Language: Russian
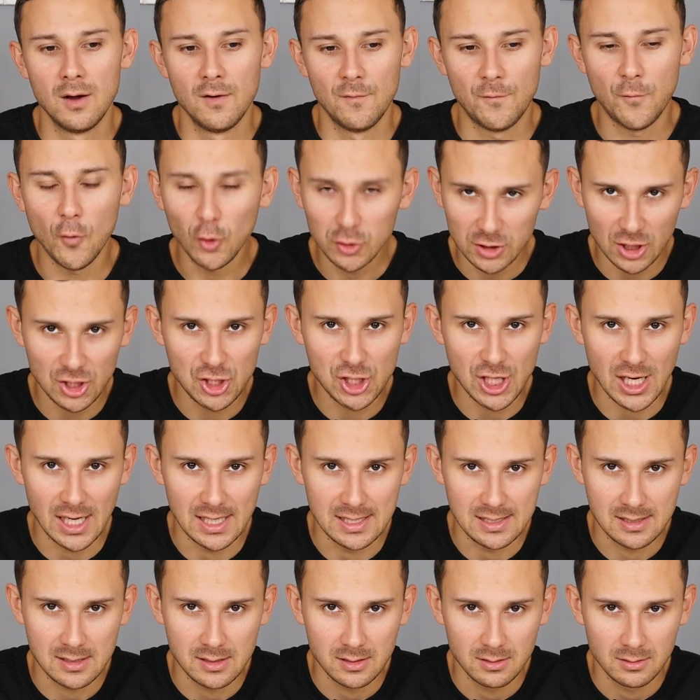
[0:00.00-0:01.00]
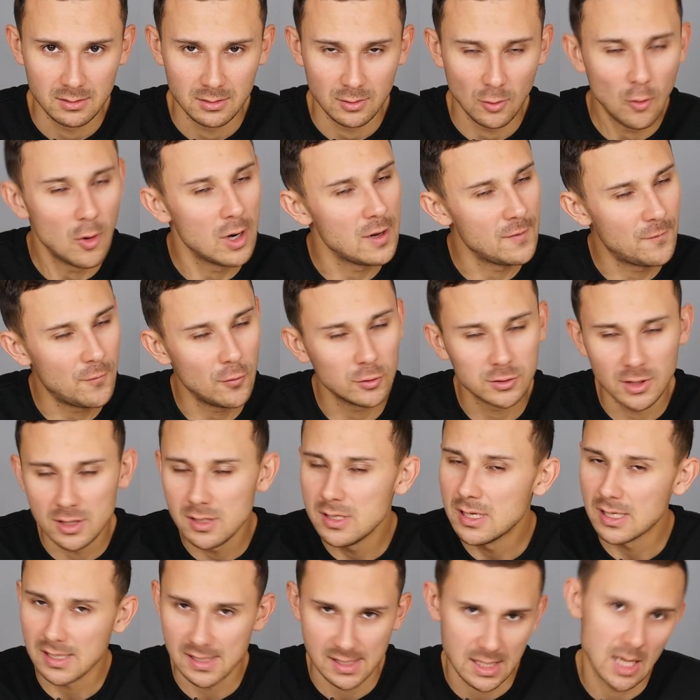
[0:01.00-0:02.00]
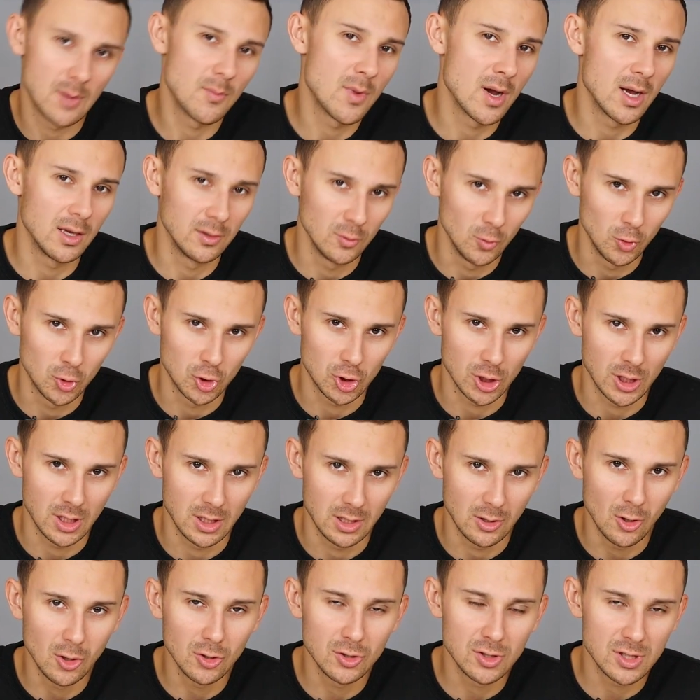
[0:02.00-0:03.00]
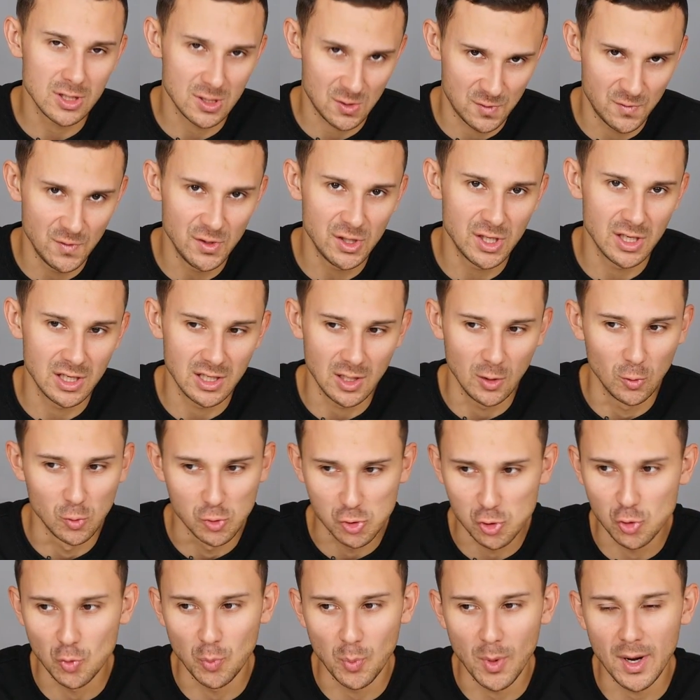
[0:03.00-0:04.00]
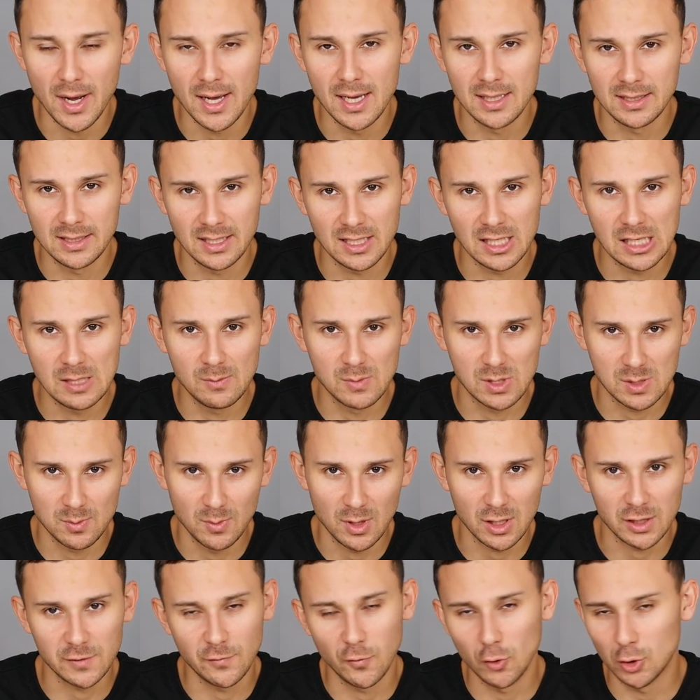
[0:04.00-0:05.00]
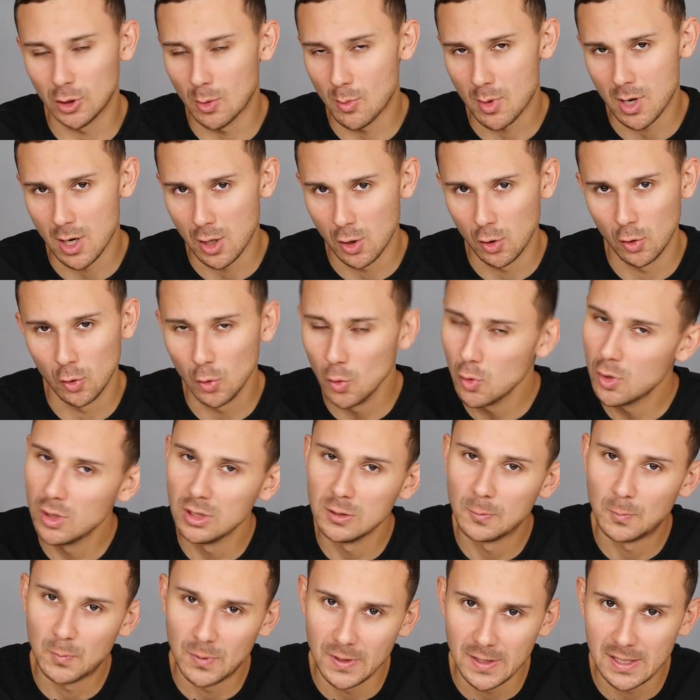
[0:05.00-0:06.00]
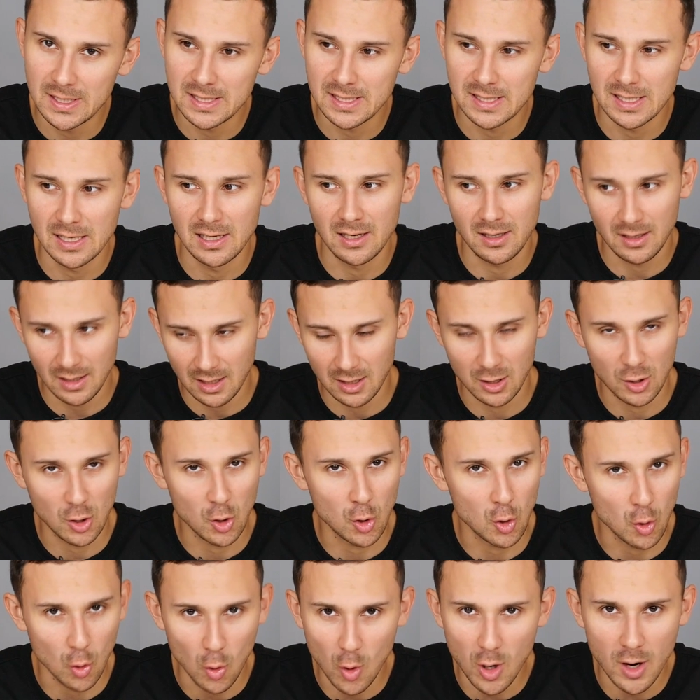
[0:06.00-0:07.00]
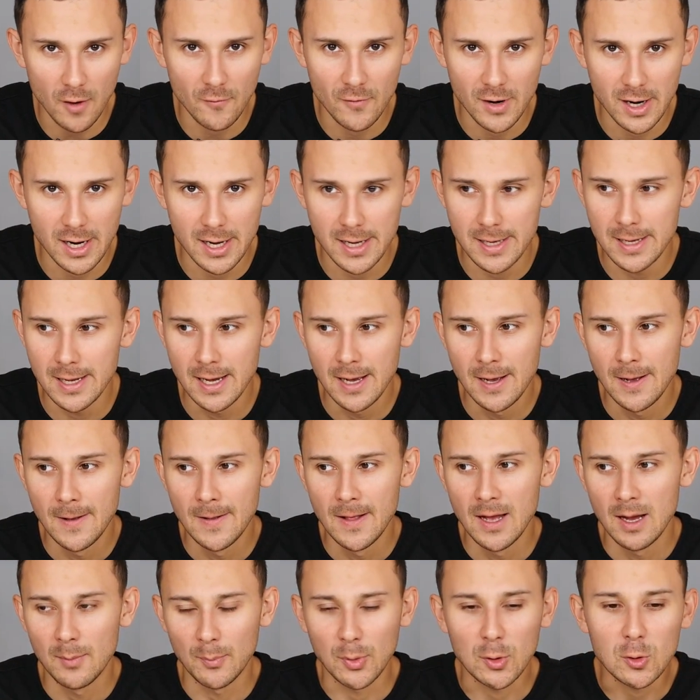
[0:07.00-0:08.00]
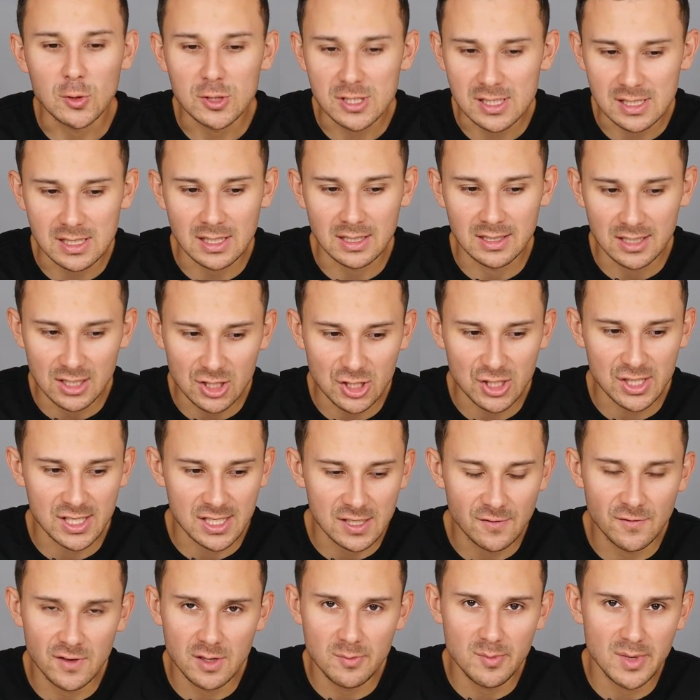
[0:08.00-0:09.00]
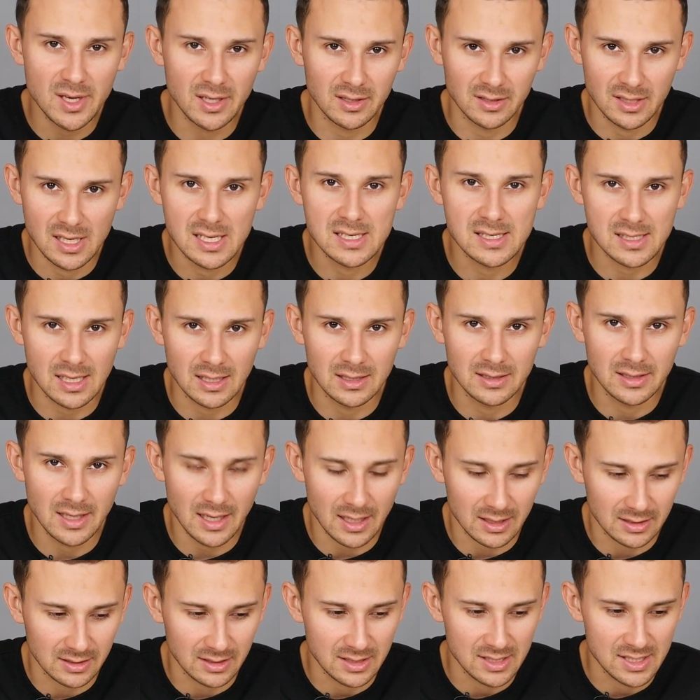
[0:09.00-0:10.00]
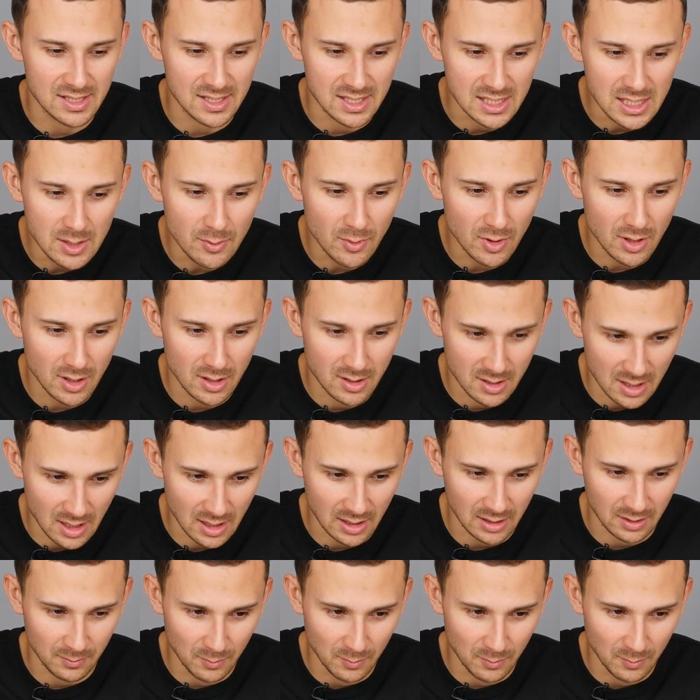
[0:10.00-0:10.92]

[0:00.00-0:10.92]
Фоточасть у iPhone не самая лучшая. Он действительно уступает таким смартфонам, как Google Pixel, как Huawei. Просто даже современные стандарты снимка, как